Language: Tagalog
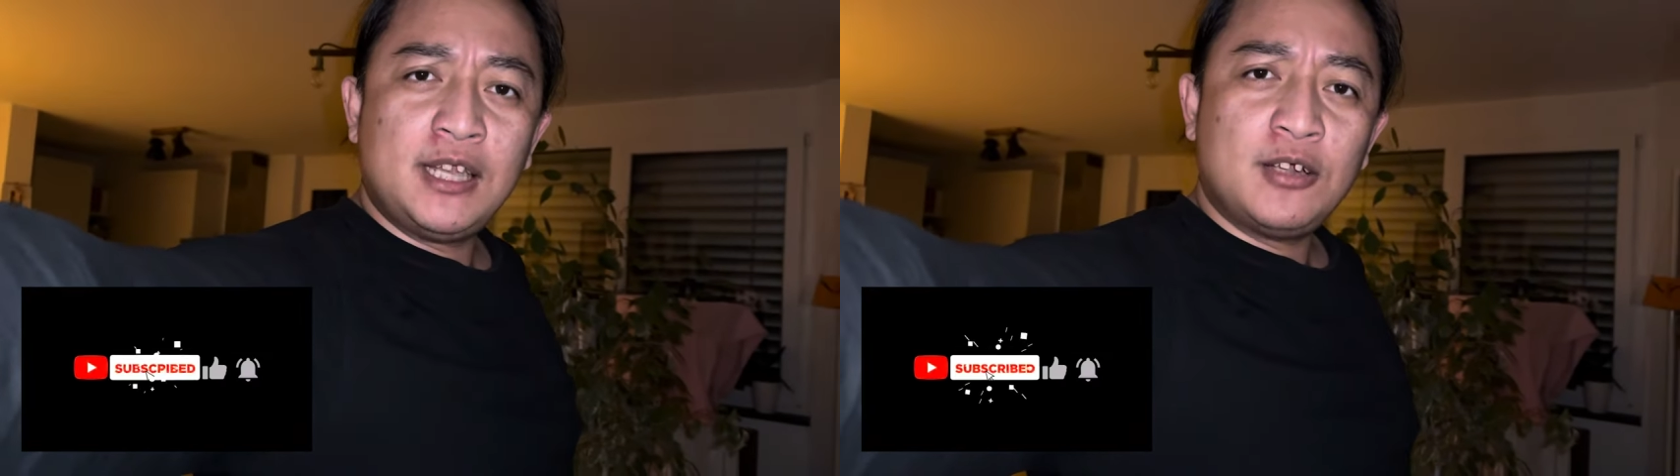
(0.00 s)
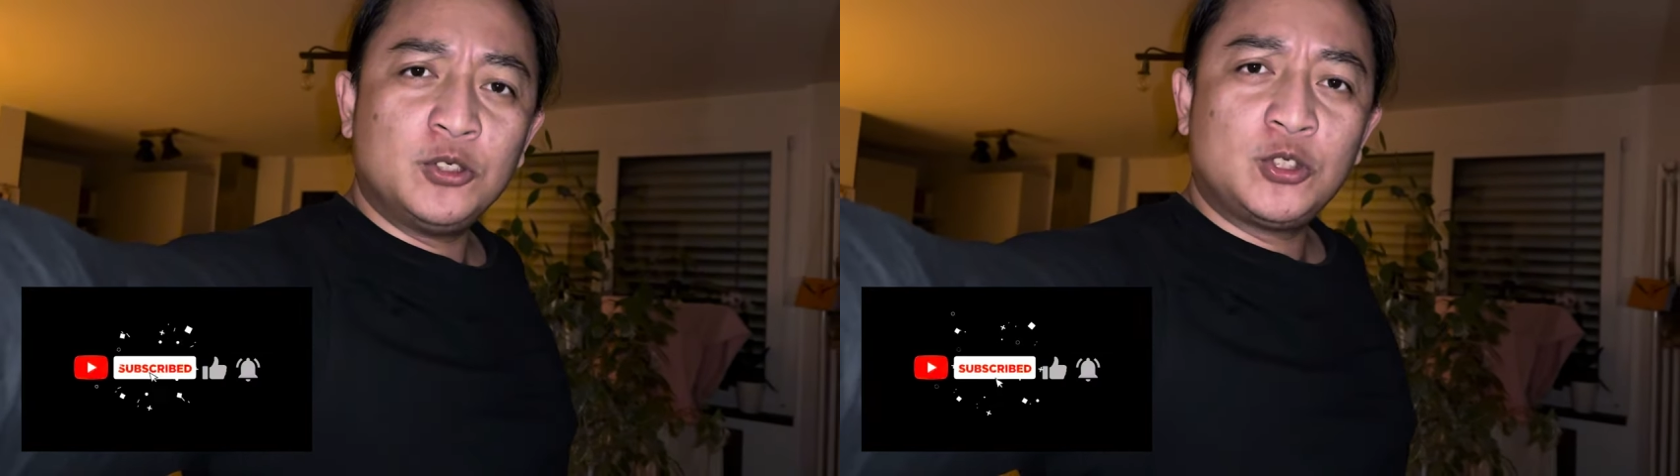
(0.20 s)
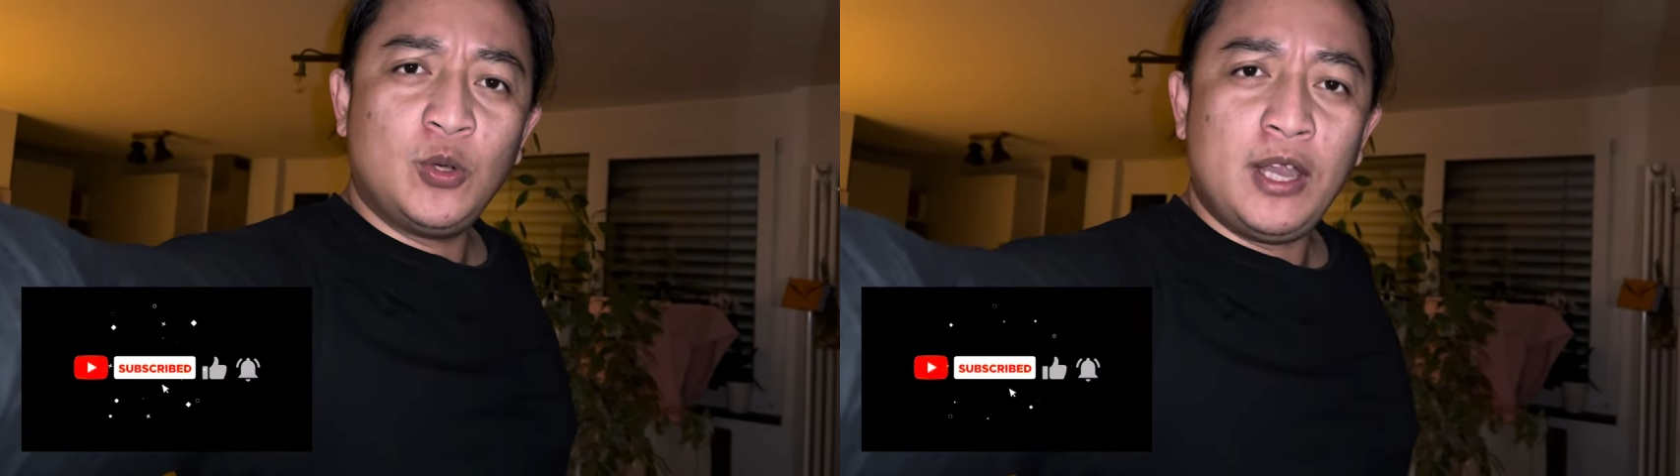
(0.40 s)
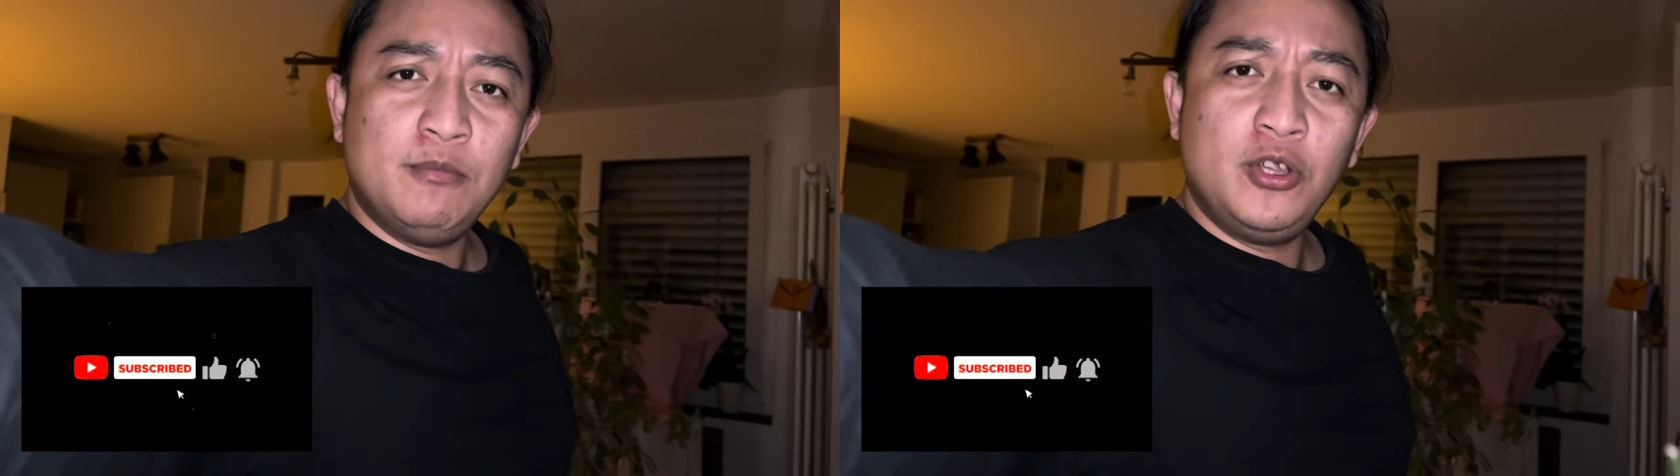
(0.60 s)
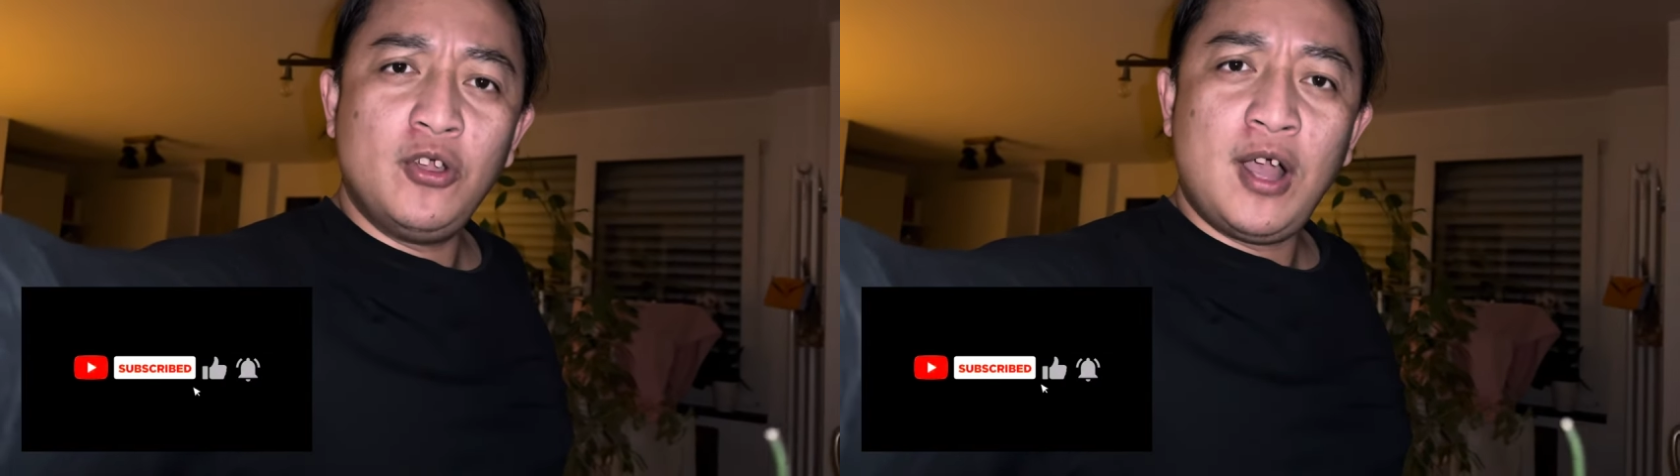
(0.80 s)
nagustuhan
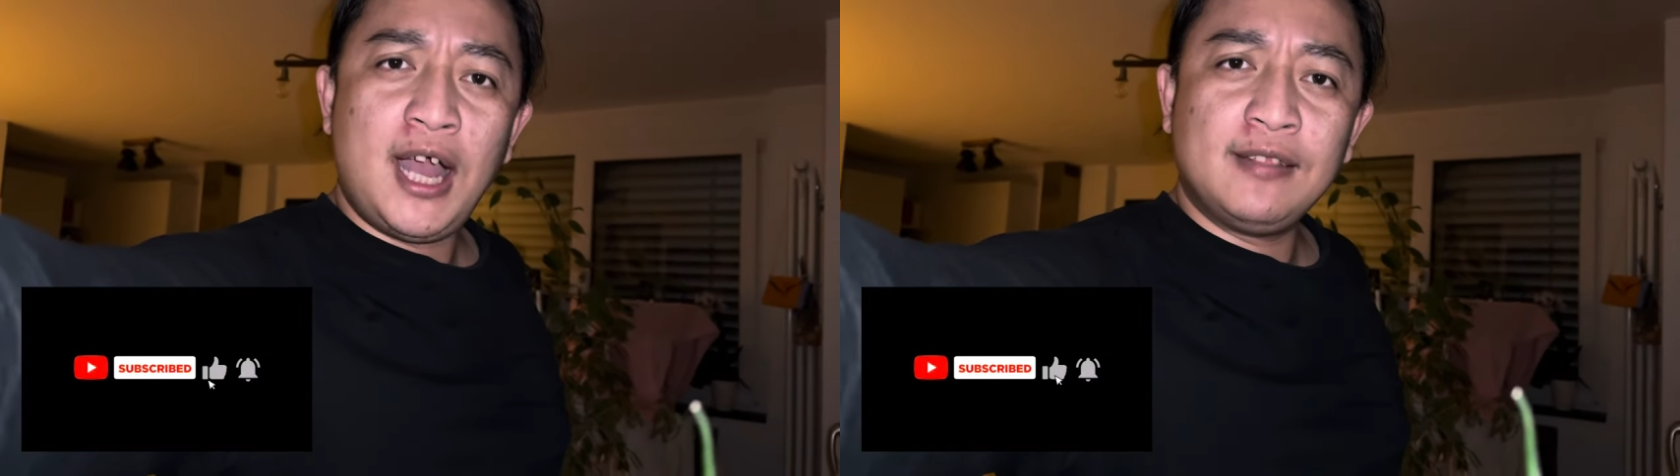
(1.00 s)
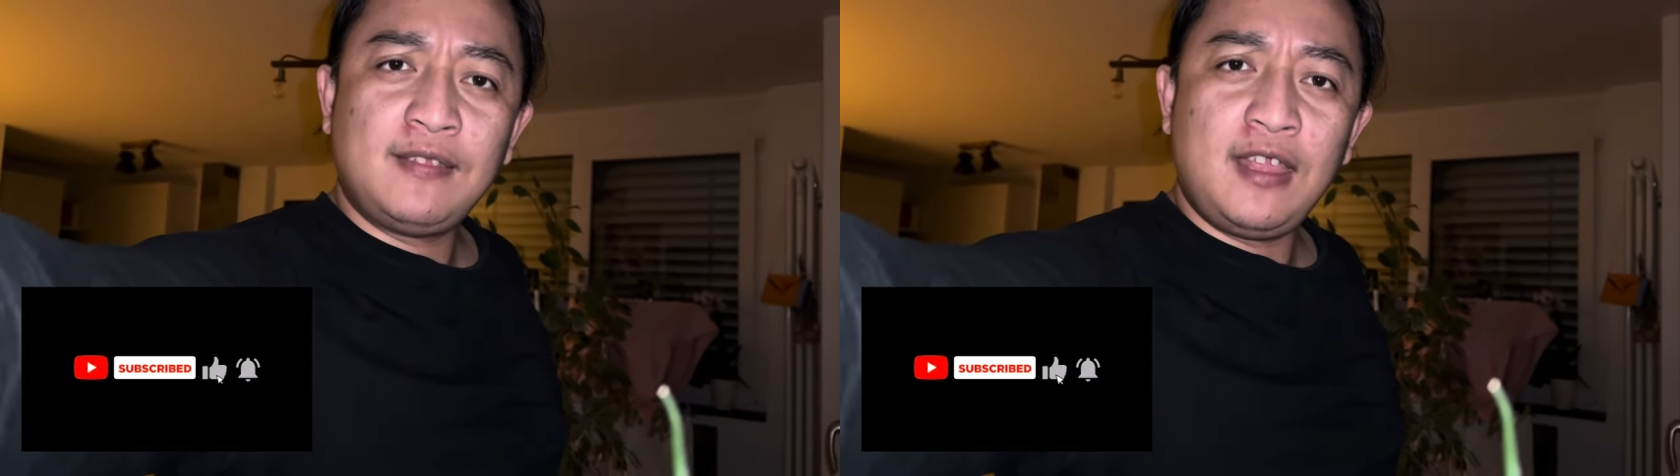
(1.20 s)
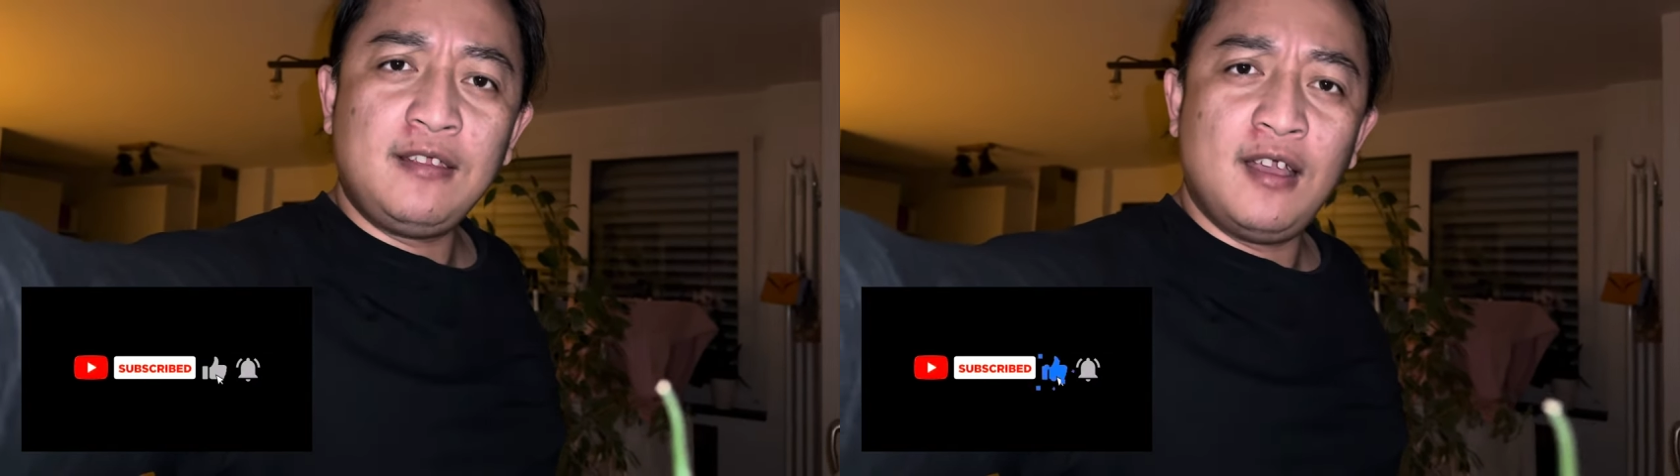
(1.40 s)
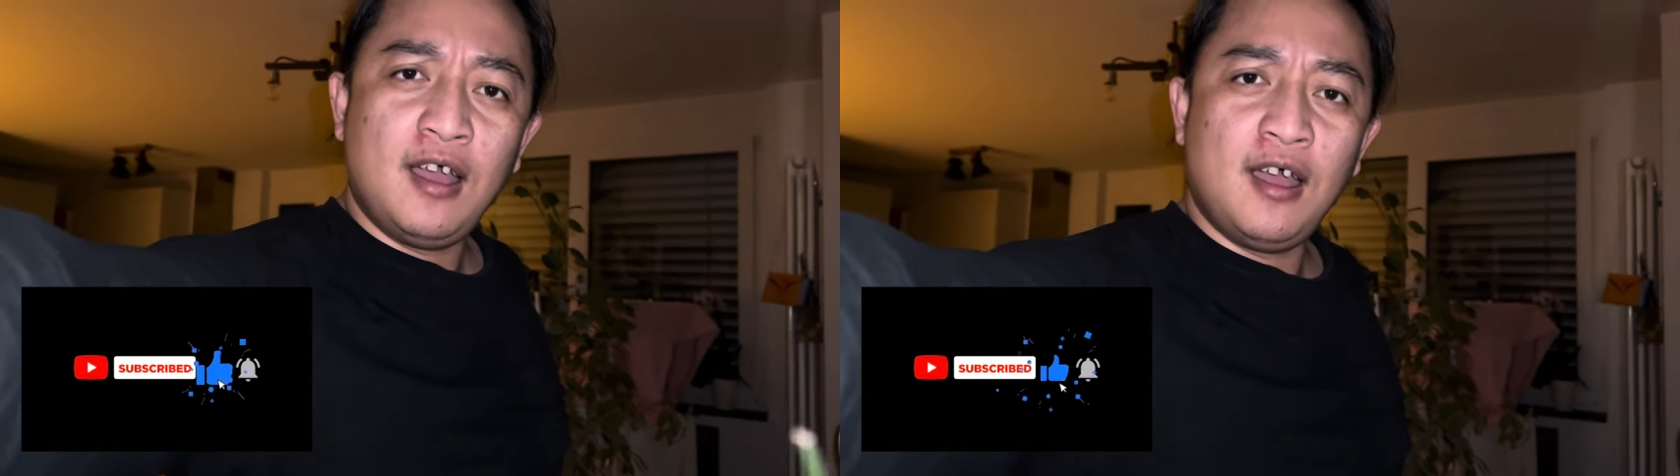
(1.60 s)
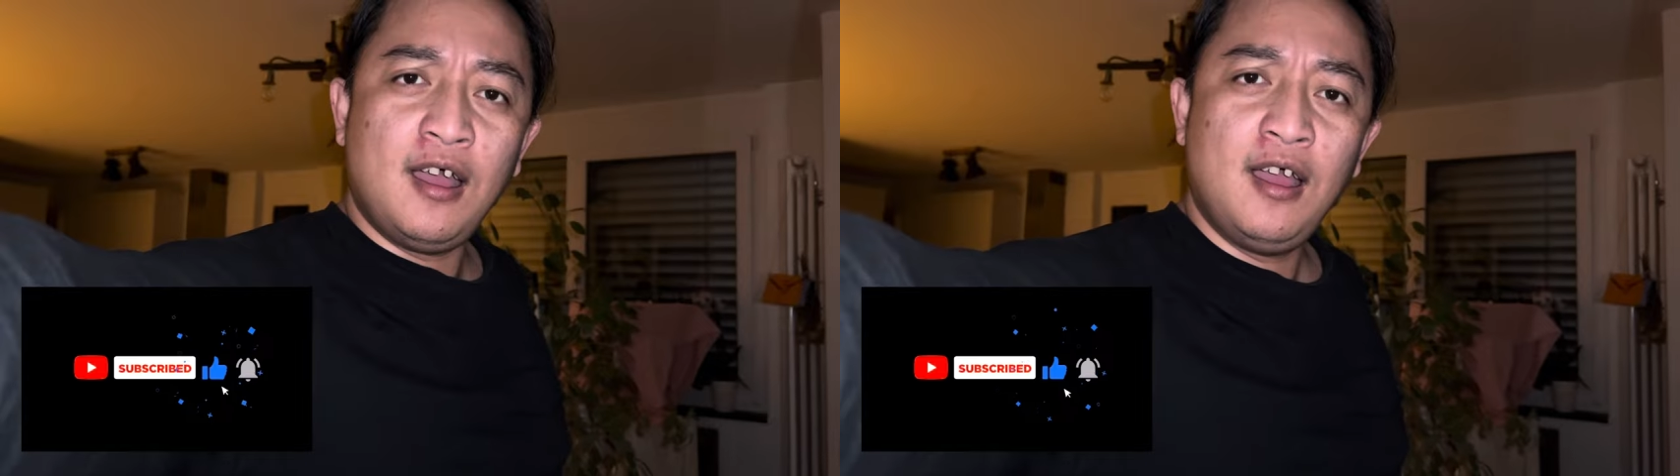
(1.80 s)
mo yung ating uh,